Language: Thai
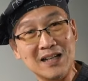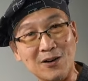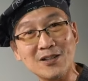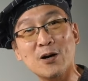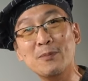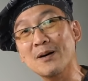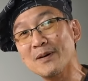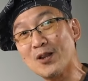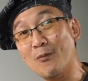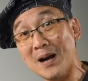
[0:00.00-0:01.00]
เราก็จะเอาเผือก
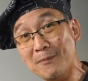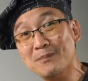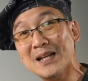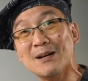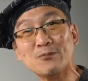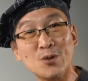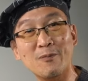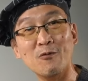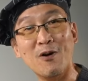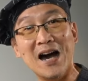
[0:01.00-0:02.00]
ไปต้มครับแต่น้ำซุป
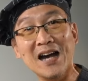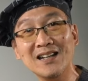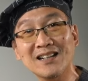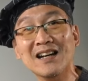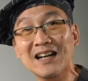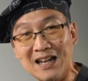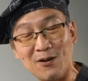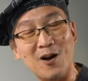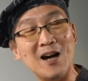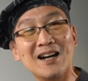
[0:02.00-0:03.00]
หวานๆแล้
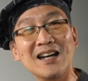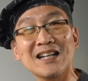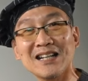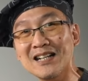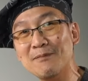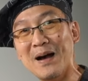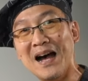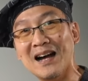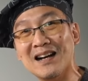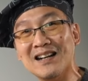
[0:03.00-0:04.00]
วก็กลิ่นกับเนื้อปลา